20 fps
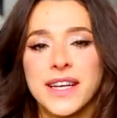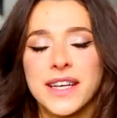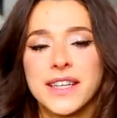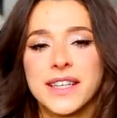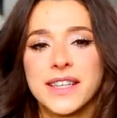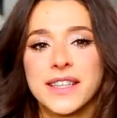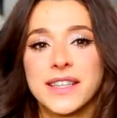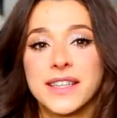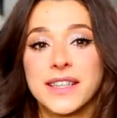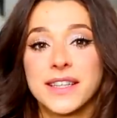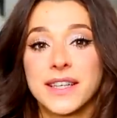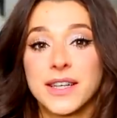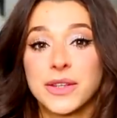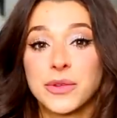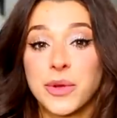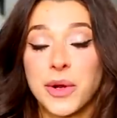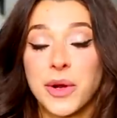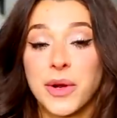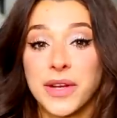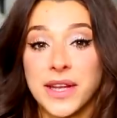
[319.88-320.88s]
e,
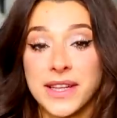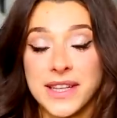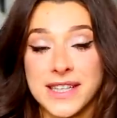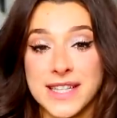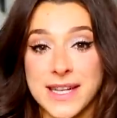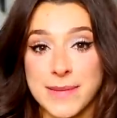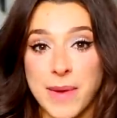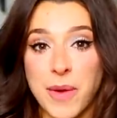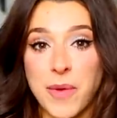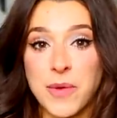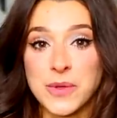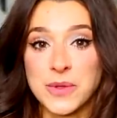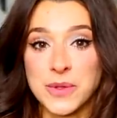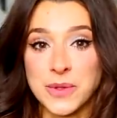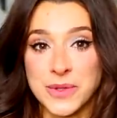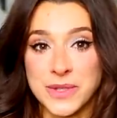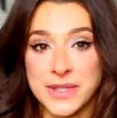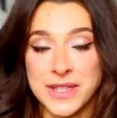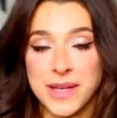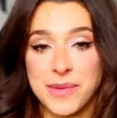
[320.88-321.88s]
którego jednak zapachu
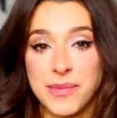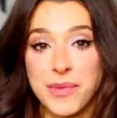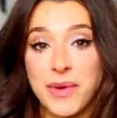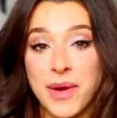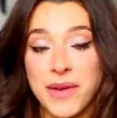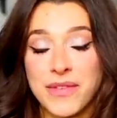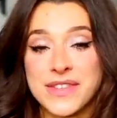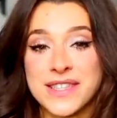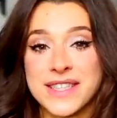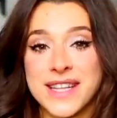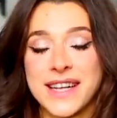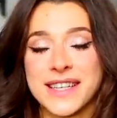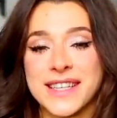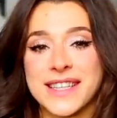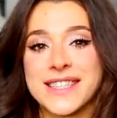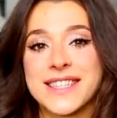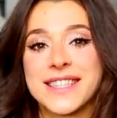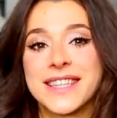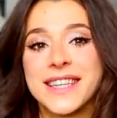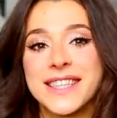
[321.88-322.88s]
z ust nie była w
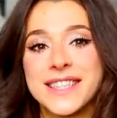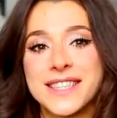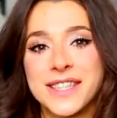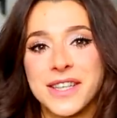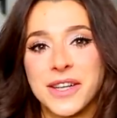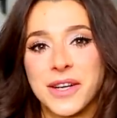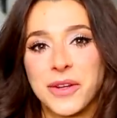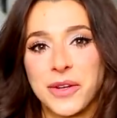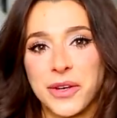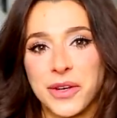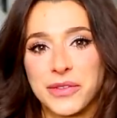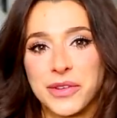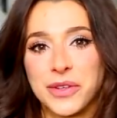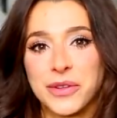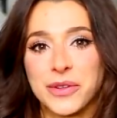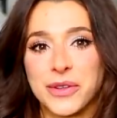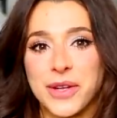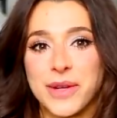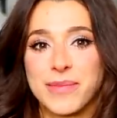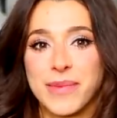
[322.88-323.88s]
stanie znieść i
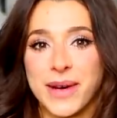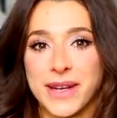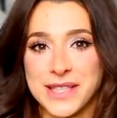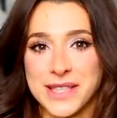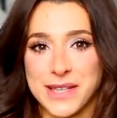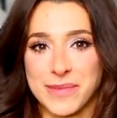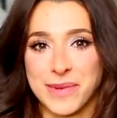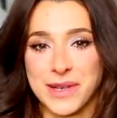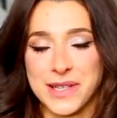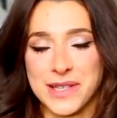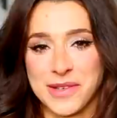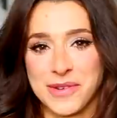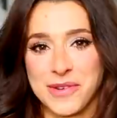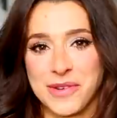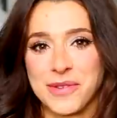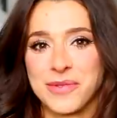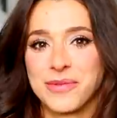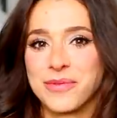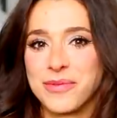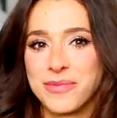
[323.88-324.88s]
chlorofil tutaj bardzo,
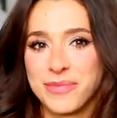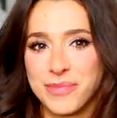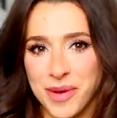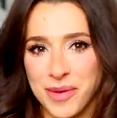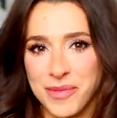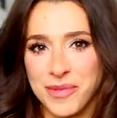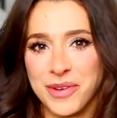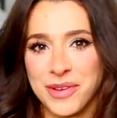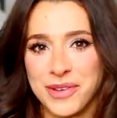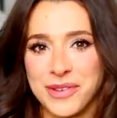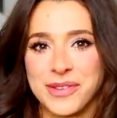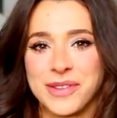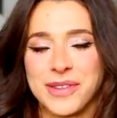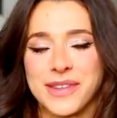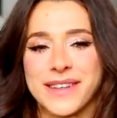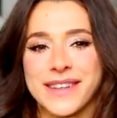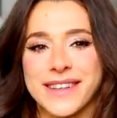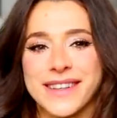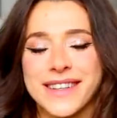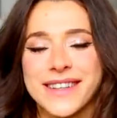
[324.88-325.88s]
bardzo pomógł.
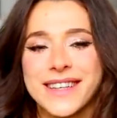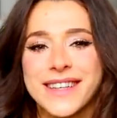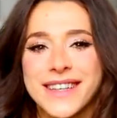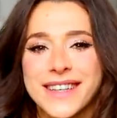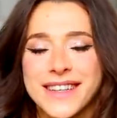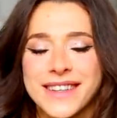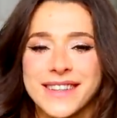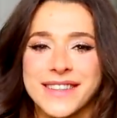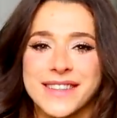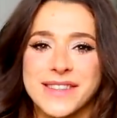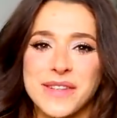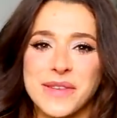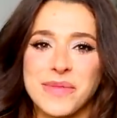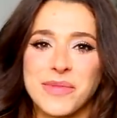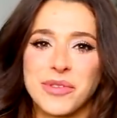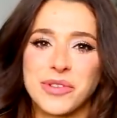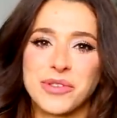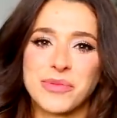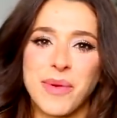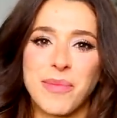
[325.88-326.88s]
E, e, I
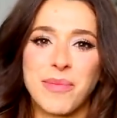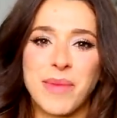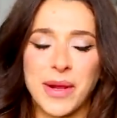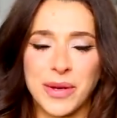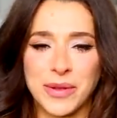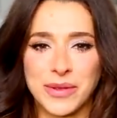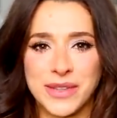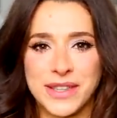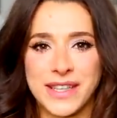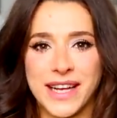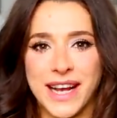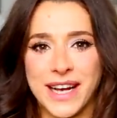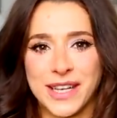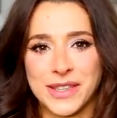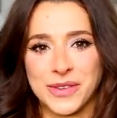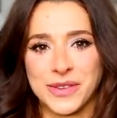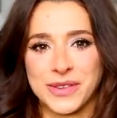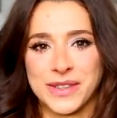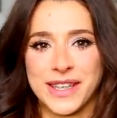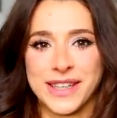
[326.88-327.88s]
już po paru
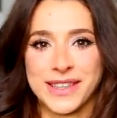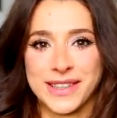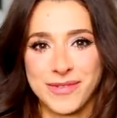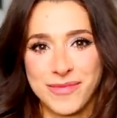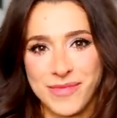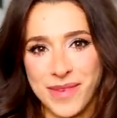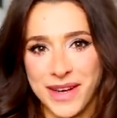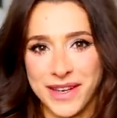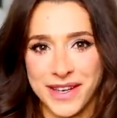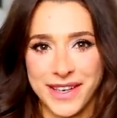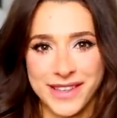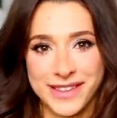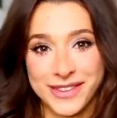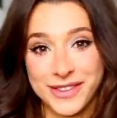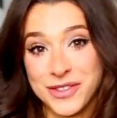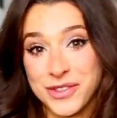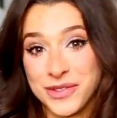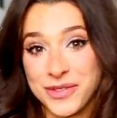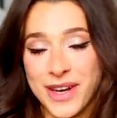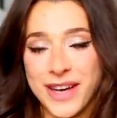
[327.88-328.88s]
dniach tutaj para
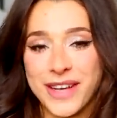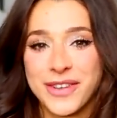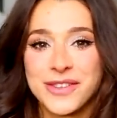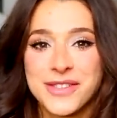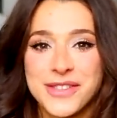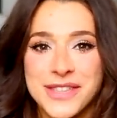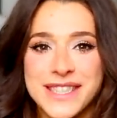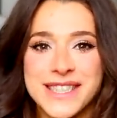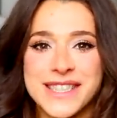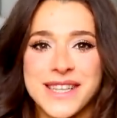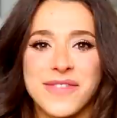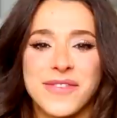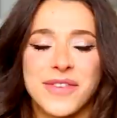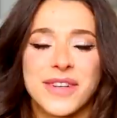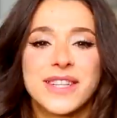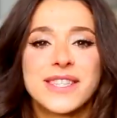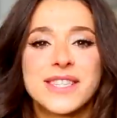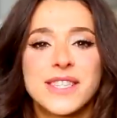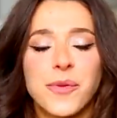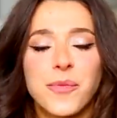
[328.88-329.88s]
odczuwała różnicę,
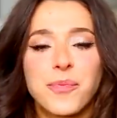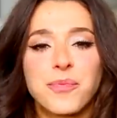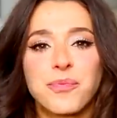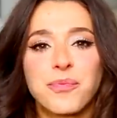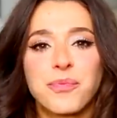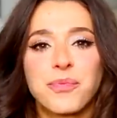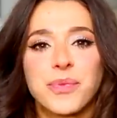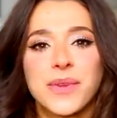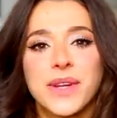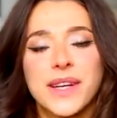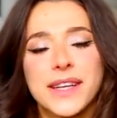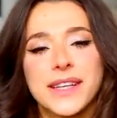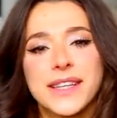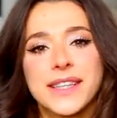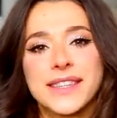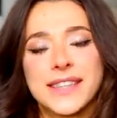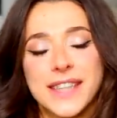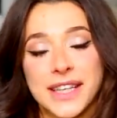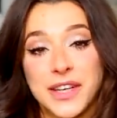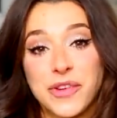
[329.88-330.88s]
więc mm,
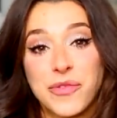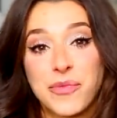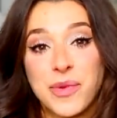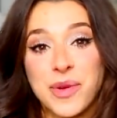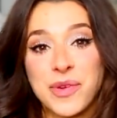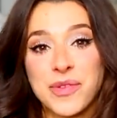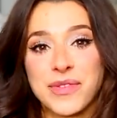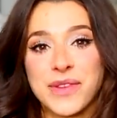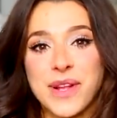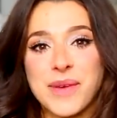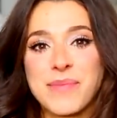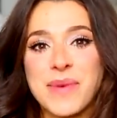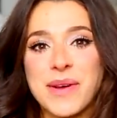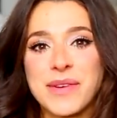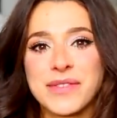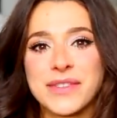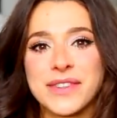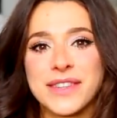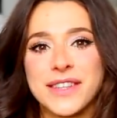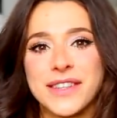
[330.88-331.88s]
taki wpływ na
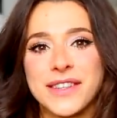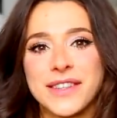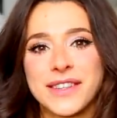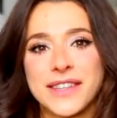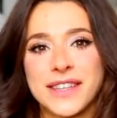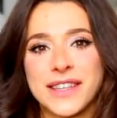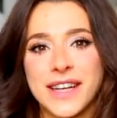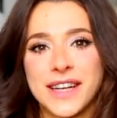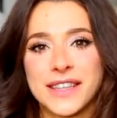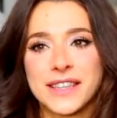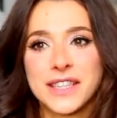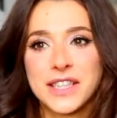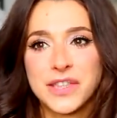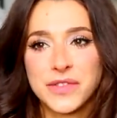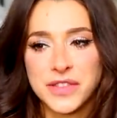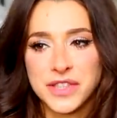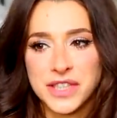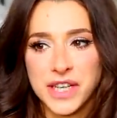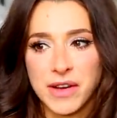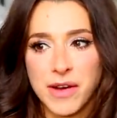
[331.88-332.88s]
pewno ja
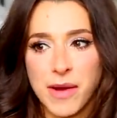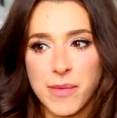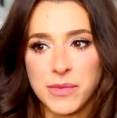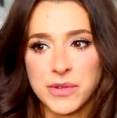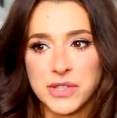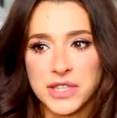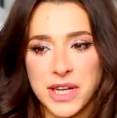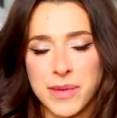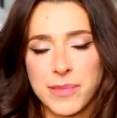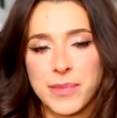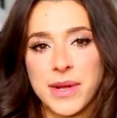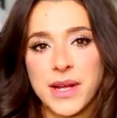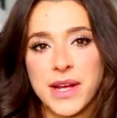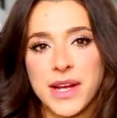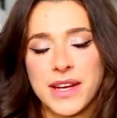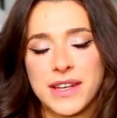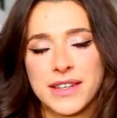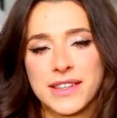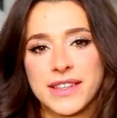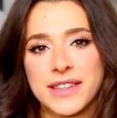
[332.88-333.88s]
też widziałam u
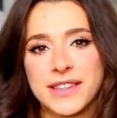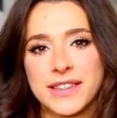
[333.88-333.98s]
siebie.